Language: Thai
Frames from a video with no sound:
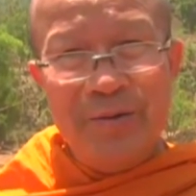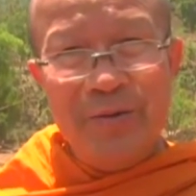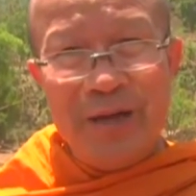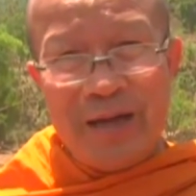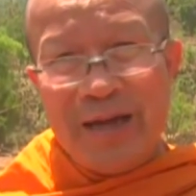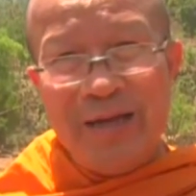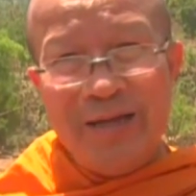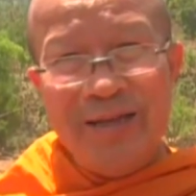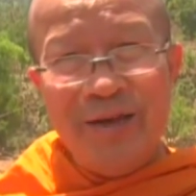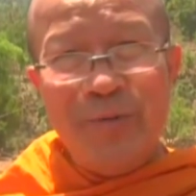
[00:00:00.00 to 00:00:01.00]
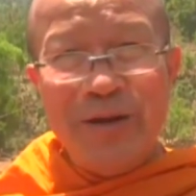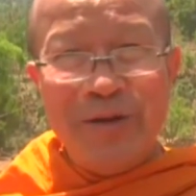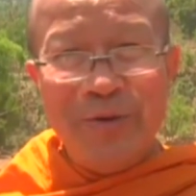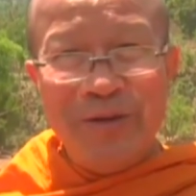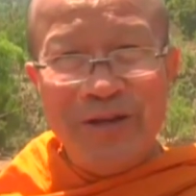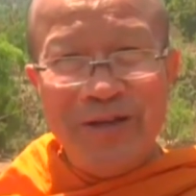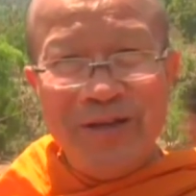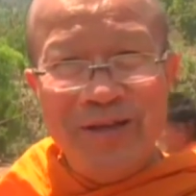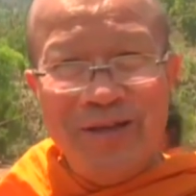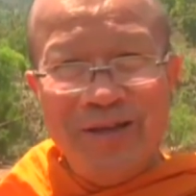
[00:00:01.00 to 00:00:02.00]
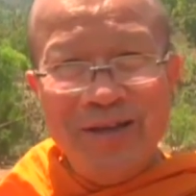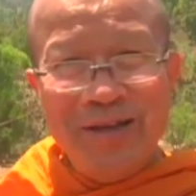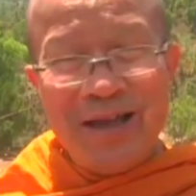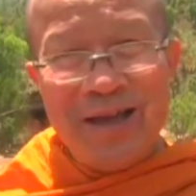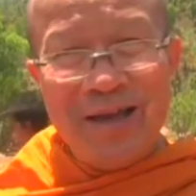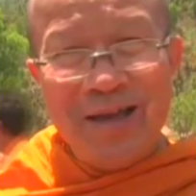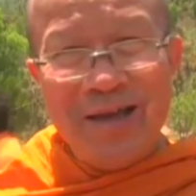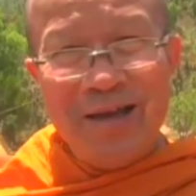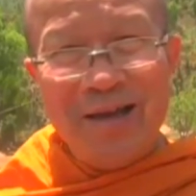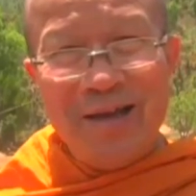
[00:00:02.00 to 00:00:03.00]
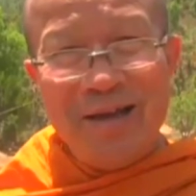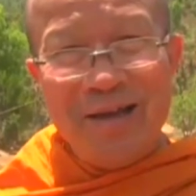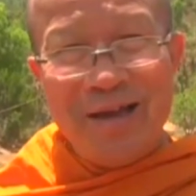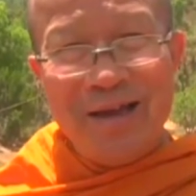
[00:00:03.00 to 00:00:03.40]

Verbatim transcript: อยู่ในงาน เรามาอยู่ที่หน้าห